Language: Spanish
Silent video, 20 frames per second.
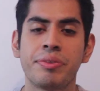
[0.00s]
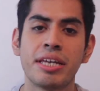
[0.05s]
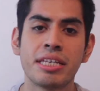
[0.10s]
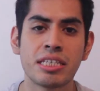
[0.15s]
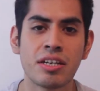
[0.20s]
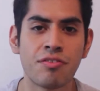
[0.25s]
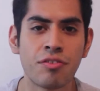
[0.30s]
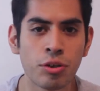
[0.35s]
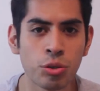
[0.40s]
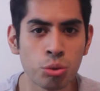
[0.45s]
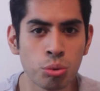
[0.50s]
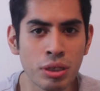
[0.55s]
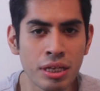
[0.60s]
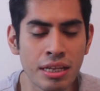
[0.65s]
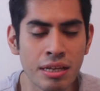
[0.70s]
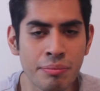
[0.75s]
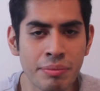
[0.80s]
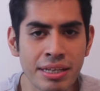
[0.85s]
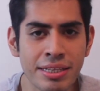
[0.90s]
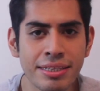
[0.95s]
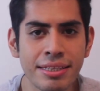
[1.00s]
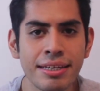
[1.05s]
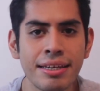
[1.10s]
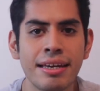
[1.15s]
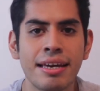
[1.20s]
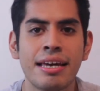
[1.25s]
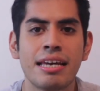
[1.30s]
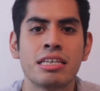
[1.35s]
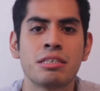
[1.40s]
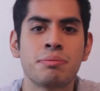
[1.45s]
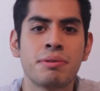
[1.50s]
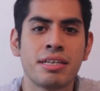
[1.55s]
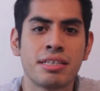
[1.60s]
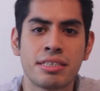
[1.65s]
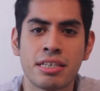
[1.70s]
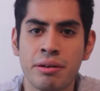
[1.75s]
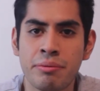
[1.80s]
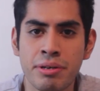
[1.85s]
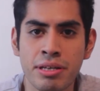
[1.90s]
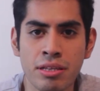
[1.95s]
Desafortunadamente es bien
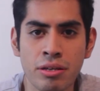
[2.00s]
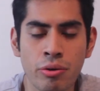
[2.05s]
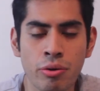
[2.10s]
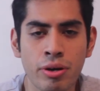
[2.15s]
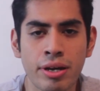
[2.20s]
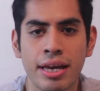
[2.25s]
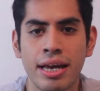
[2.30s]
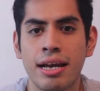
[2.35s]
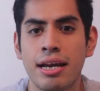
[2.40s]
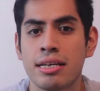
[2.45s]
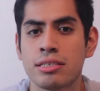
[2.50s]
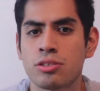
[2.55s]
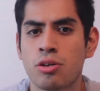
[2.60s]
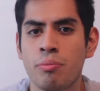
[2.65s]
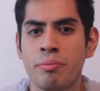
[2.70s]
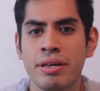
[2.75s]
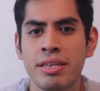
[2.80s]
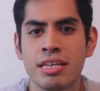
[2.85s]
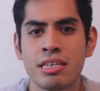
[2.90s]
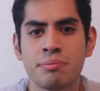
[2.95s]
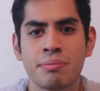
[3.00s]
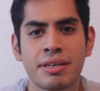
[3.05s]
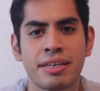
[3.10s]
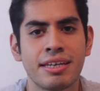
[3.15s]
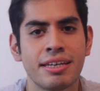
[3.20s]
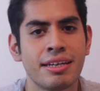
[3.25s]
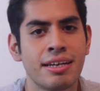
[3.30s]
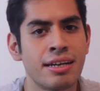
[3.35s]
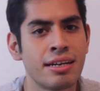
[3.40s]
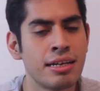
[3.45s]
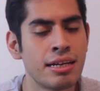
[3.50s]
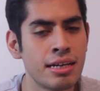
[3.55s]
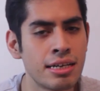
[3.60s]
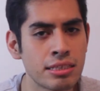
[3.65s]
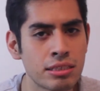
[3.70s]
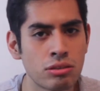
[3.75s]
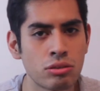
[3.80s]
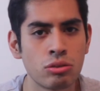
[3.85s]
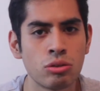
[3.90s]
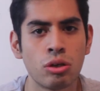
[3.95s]
sabido que las comedias
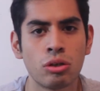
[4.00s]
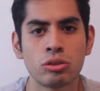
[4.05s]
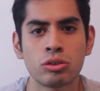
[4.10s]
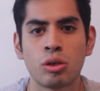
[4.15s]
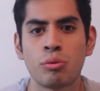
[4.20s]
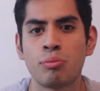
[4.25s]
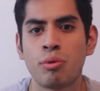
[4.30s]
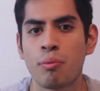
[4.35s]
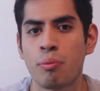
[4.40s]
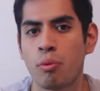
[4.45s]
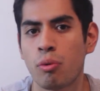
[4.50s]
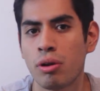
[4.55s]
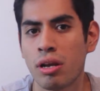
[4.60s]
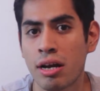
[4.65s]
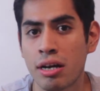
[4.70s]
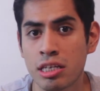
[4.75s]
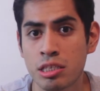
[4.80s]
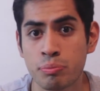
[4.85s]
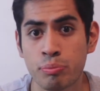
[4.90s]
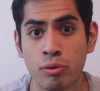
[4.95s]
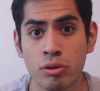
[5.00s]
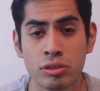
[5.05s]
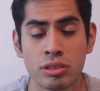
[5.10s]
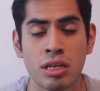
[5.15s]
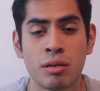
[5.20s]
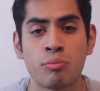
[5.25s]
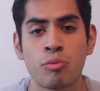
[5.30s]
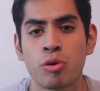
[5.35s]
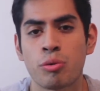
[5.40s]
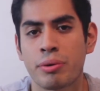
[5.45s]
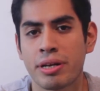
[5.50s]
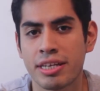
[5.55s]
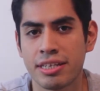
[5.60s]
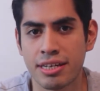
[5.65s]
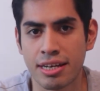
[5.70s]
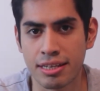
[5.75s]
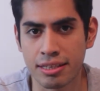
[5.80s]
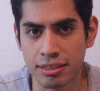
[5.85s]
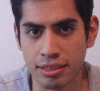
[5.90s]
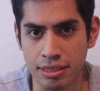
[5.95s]
mexicanas no son populares por ser muy
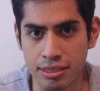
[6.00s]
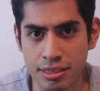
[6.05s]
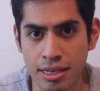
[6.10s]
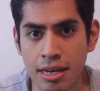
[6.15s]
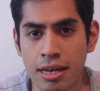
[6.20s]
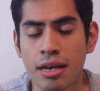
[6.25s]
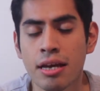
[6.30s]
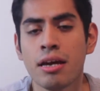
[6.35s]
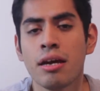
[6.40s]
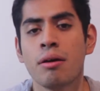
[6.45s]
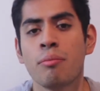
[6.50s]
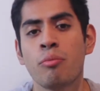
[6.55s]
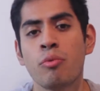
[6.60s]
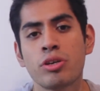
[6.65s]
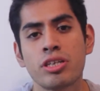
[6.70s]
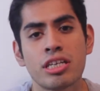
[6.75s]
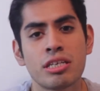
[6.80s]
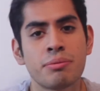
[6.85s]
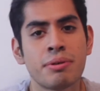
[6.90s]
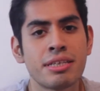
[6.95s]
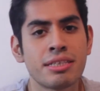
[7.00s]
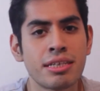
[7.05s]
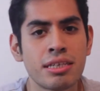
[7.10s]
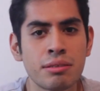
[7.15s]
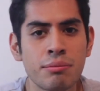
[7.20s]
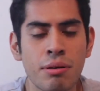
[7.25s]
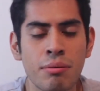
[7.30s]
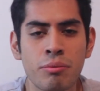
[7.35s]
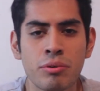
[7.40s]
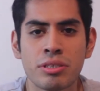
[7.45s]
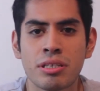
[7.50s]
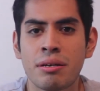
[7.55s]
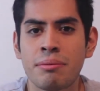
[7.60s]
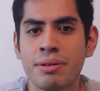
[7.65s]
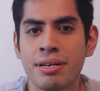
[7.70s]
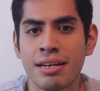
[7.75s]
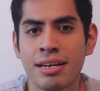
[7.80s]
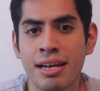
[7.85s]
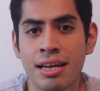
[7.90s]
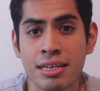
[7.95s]
brillantes Muchas veces vamos a
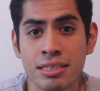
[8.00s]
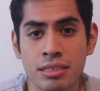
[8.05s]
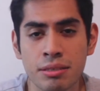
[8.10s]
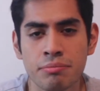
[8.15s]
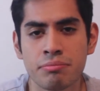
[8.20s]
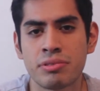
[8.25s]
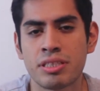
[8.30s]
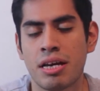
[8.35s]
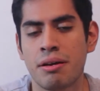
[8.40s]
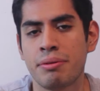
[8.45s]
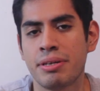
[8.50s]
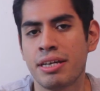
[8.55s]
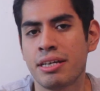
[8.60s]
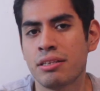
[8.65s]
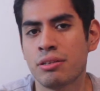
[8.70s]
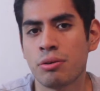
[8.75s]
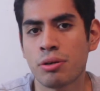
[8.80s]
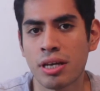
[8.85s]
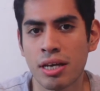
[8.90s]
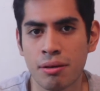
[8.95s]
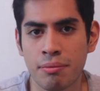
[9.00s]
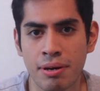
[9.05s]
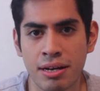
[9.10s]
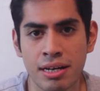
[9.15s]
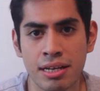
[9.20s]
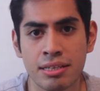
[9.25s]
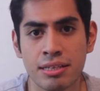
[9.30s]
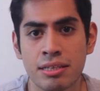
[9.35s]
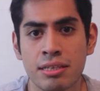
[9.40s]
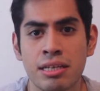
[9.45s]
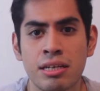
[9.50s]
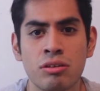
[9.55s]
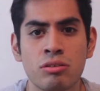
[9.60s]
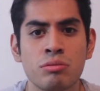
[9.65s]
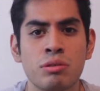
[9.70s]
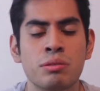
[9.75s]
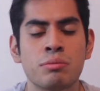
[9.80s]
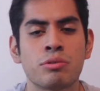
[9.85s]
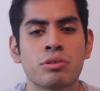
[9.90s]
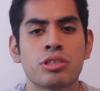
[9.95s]
verlas sabiendo que van a tener los
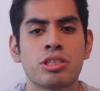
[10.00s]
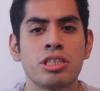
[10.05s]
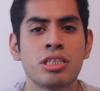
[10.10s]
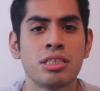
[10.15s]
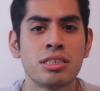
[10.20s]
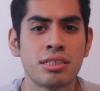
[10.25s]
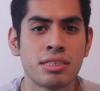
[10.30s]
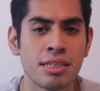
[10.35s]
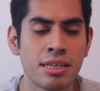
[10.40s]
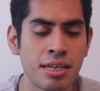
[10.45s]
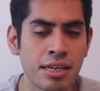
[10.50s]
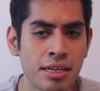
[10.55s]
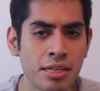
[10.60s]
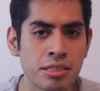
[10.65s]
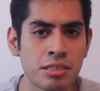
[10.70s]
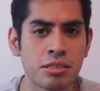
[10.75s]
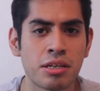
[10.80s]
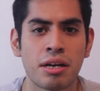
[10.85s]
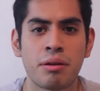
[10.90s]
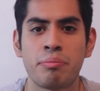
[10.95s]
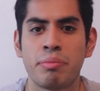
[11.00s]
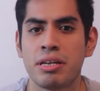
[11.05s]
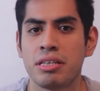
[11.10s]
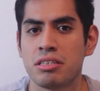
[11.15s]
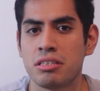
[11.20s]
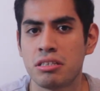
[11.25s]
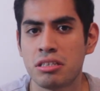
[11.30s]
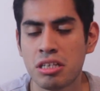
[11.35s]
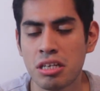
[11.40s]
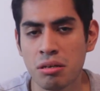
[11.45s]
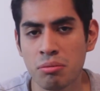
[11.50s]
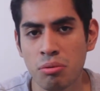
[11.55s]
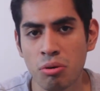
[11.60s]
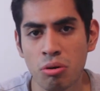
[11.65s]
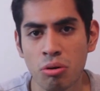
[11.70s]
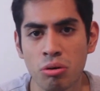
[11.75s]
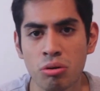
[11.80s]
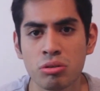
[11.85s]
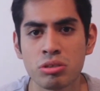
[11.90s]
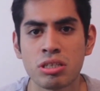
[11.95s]
mismos chistes,
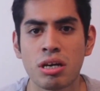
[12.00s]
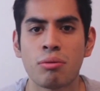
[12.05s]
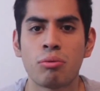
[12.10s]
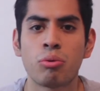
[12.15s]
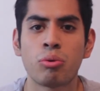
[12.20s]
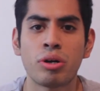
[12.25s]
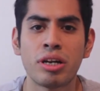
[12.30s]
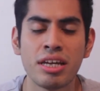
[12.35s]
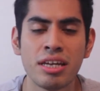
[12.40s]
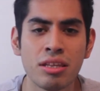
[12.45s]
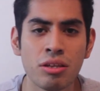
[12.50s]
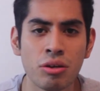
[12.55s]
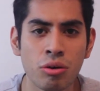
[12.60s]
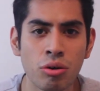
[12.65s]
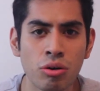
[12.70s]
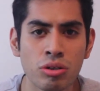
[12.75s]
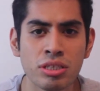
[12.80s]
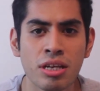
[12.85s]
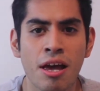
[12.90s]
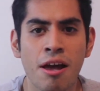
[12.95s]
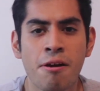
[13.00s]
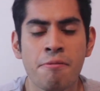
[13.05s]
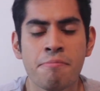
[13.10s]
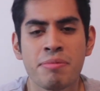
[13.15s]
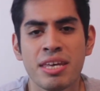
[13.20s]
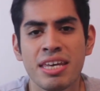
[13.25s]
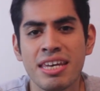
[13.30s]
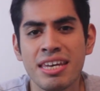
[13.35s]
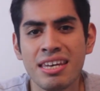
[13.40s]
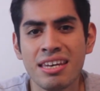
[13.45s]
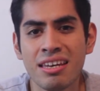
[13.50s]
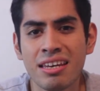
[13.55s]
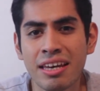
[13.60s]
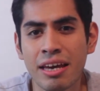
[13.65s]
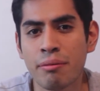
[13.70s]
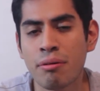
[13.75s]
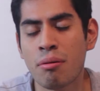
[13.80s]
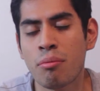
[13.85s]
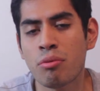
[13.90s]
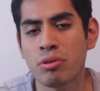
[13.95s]
repetitivos, aburridos y
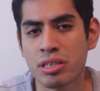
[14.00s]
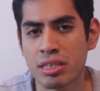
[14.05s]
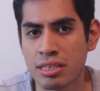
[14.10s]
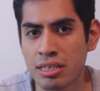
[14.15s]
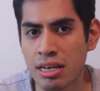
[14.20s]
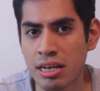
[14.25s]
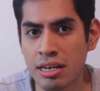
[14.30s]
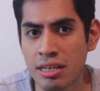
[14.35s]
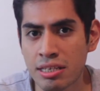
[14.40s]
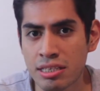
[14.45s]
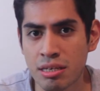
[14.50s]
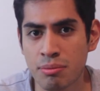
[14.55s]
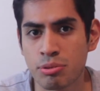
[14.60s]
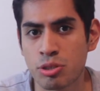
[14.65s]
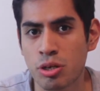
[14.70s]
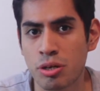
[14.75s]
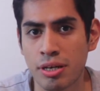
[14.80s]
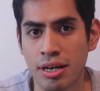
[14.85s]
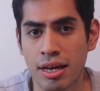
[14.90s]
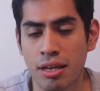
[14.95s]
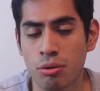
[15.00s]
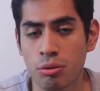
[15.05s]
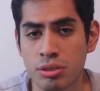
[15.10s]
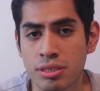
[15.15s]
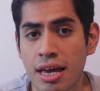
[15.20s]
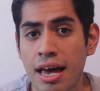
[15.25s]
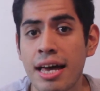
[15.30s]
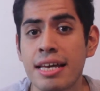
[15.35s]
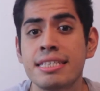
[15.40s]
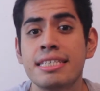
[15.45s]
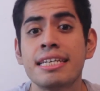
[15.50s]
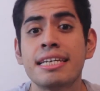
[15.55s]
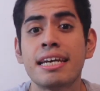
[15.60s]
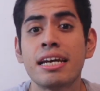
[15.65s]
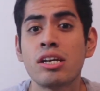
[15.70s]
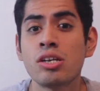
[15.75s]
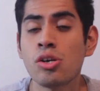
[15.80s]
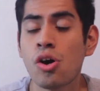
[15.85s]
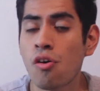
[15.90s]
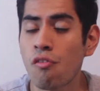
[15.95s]
que vamos a salir decepcionados. Así
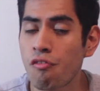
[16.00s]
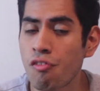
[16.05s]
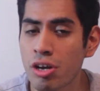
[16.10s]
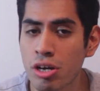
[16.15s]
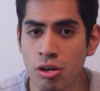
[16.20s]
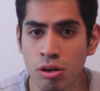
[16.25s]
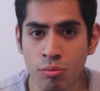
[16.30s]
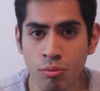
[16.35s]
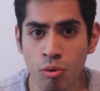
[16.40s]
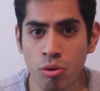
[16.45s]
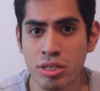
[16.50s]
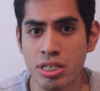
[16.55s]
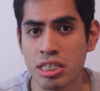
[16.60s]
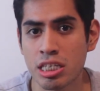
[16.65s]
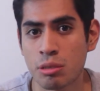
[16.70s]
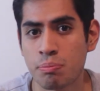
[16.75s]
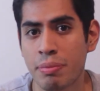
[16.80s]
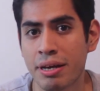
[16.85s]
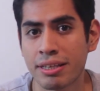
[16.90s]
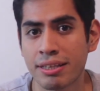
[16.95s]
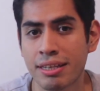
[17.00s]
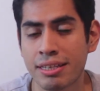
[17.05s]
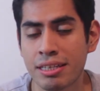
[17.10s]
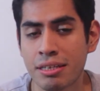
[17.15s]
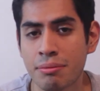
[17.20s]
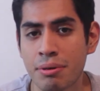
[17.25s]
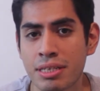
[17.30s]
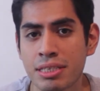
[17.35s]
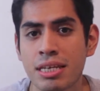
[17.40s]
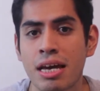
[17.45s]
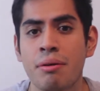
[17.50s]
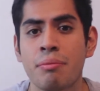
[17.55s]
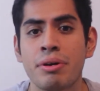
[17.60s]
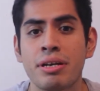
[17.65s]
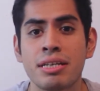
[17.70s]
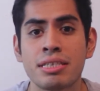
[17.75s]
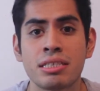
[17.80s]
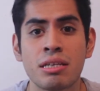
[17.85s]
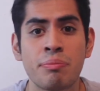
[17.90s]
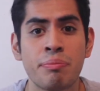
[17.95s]
que no fui con muchas expectativas a
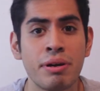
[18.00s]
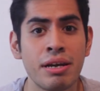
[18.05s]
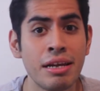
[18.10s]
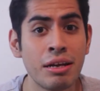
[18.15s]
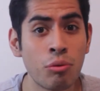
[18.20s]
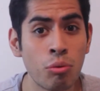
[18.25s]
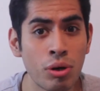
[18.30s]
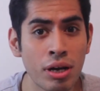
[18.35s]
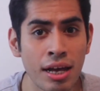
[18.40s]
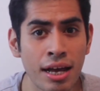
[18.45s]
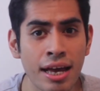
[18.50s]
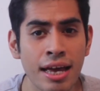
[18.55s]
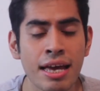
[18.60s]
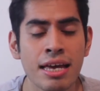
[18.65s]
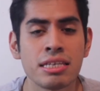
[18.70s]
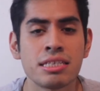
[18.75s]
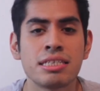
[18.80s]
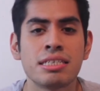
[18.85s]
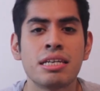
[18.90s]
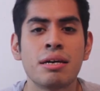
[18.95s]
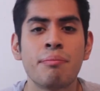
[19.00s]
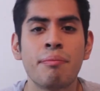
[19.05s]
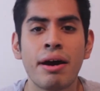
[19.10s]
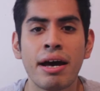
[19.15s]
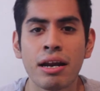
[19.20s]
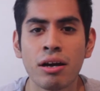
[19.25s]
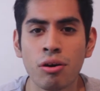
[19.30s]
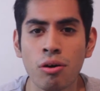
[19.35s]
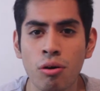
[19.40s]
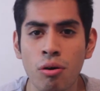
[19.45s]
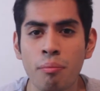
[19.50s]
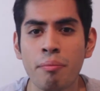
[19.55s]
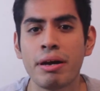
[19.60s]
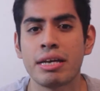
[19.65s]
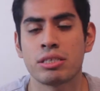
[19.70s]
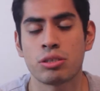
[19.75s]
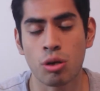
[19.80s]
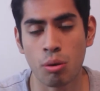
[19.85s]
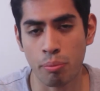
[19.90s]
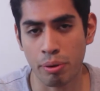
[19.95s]
ver esta película, sin embargo
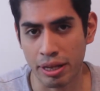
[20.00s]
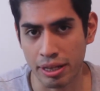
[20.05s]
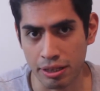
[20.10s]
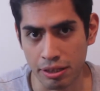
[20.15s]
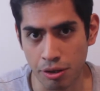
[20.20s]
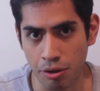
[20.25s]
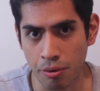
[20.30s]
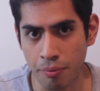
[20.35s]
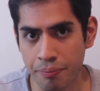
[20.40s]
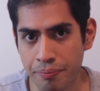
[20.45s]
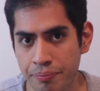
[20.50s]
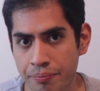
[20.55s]
me sorprendió.